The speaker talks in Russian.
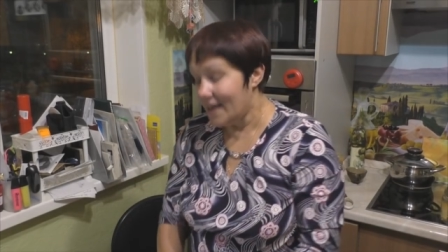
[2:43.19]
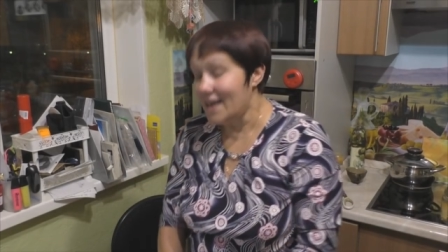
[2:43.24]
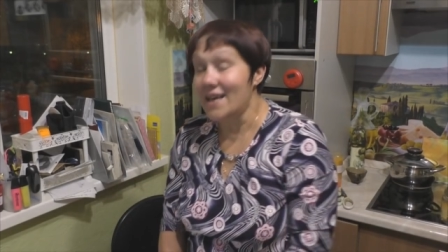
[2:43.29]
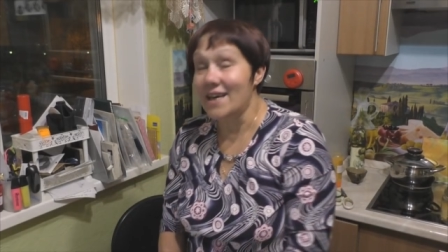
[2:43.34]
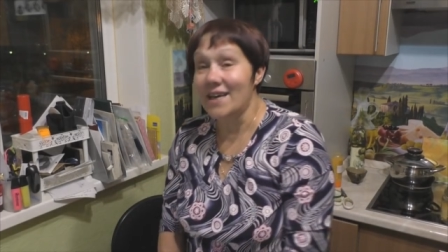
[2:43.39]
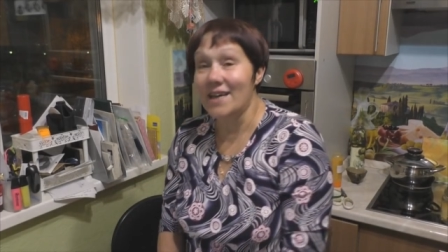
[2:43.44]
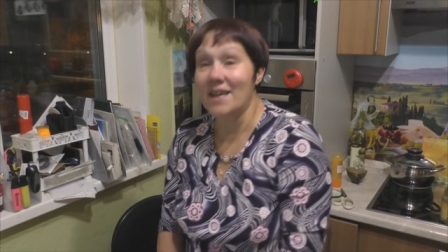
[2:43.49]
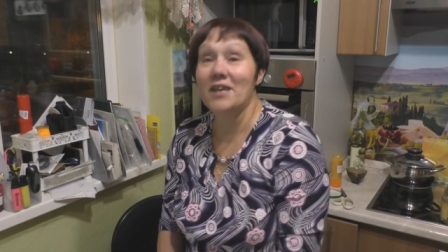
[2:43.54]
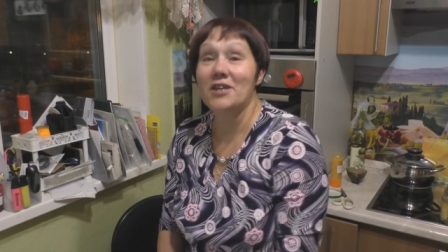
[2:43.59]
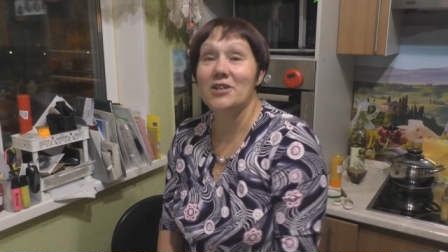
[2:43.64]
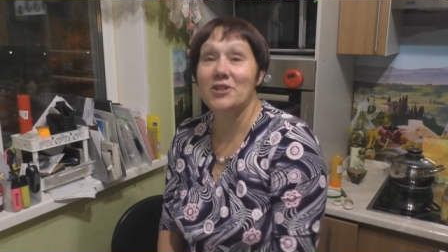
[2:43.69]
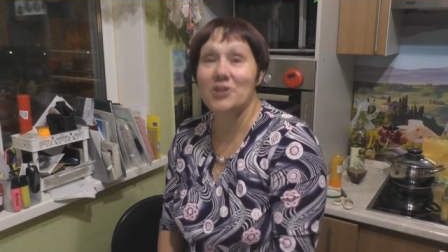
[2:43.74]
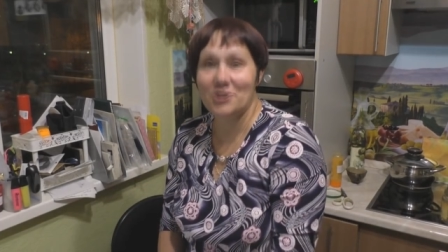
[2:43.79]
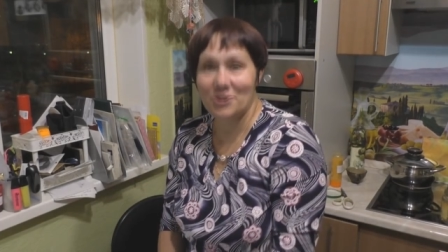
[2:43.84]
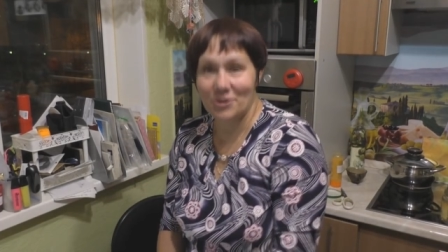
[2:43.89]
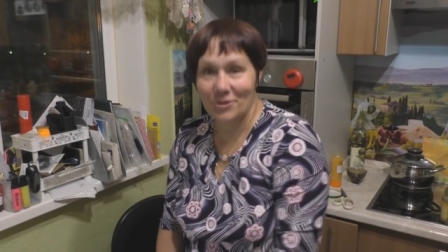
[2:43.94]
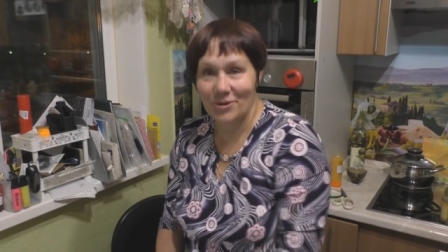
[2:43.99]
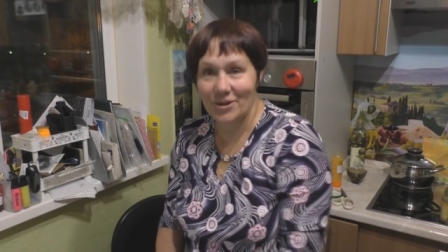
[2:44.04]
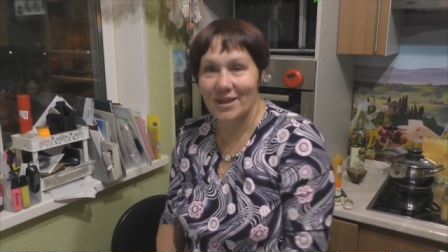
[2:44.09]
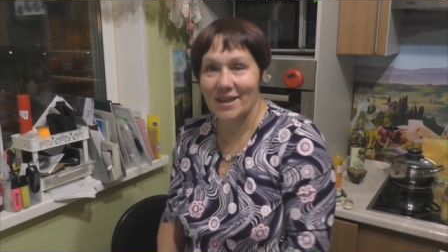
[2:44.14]
И
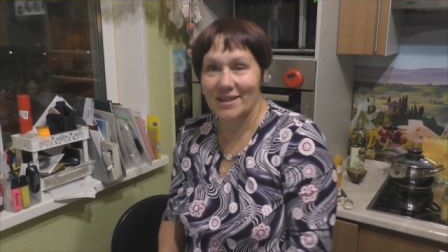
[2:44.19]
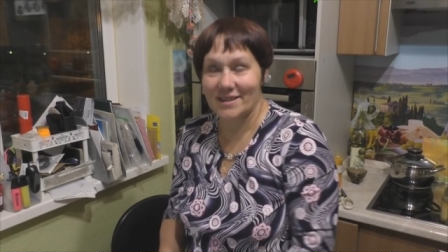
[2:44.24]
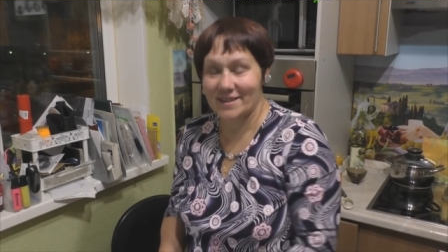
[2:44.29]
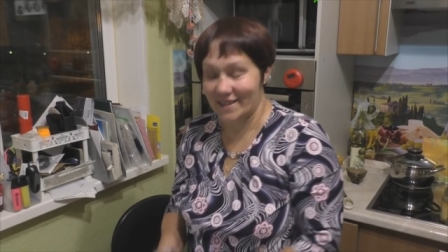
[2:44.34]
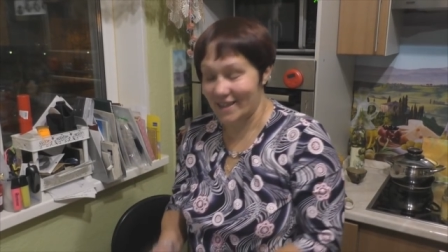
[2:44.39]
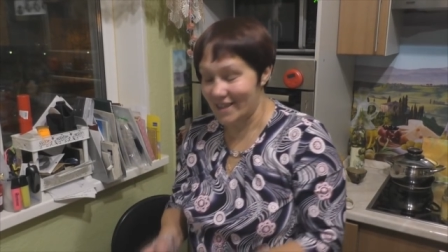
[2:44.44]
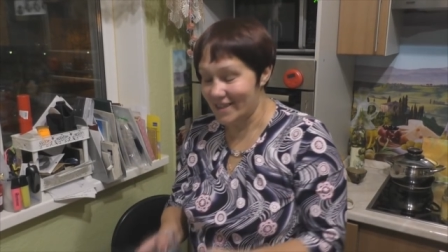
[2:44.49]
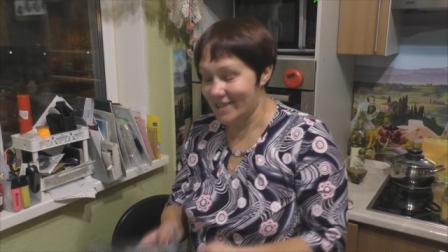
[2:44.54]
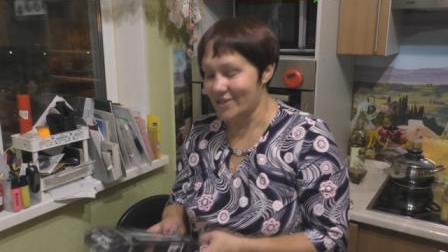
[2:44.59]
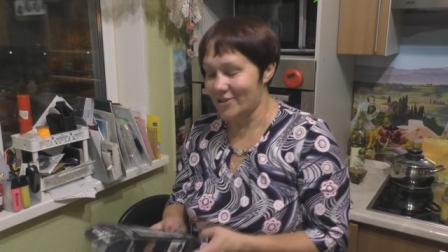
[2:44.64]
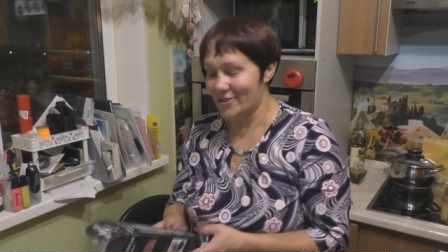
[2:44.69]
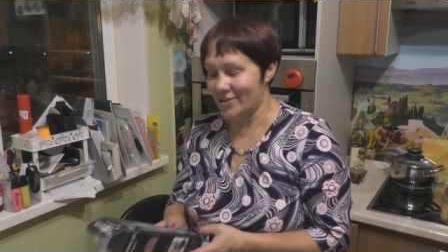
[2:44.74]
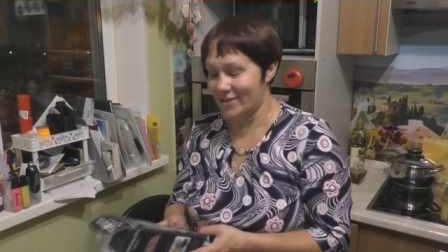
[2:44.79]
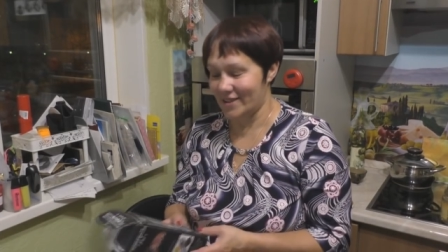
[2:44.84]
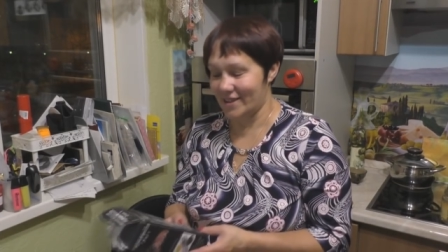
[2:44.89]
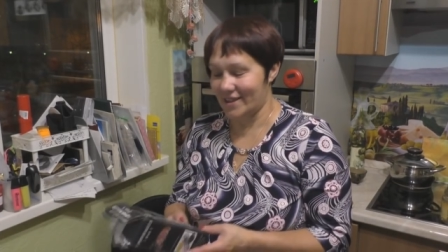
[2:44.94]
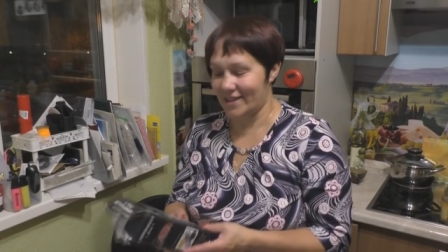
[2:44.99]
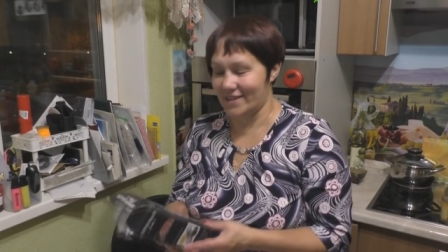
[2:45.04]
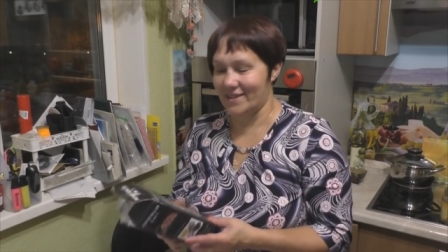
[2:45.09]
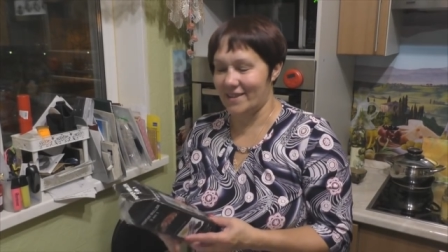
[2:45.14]
еще я, знаете, что
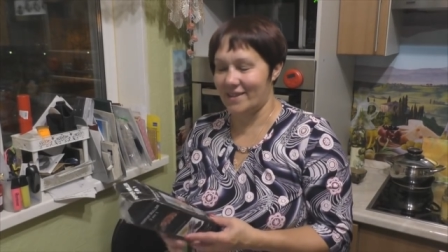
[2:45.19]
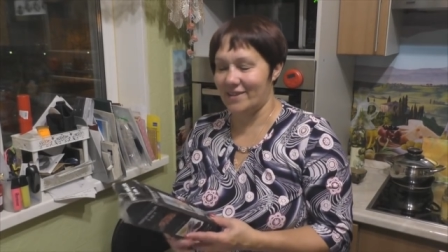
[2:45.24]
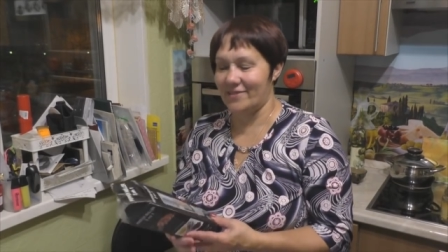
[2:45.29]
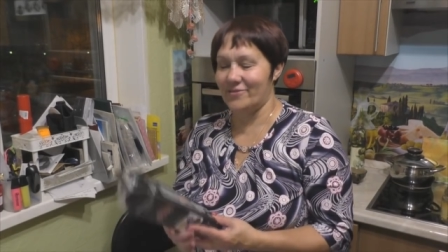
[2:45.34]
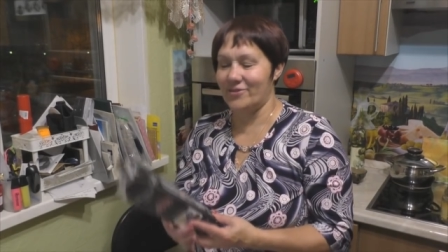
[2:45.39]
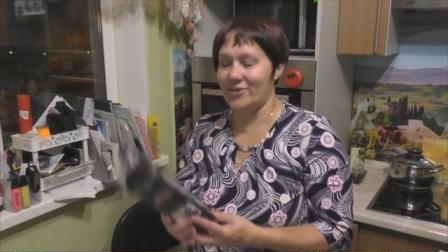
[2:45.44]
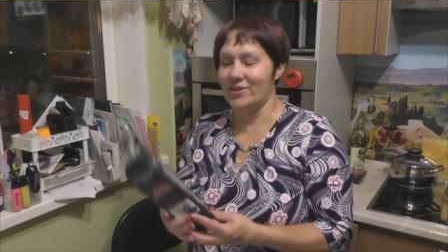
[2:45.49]
заказала?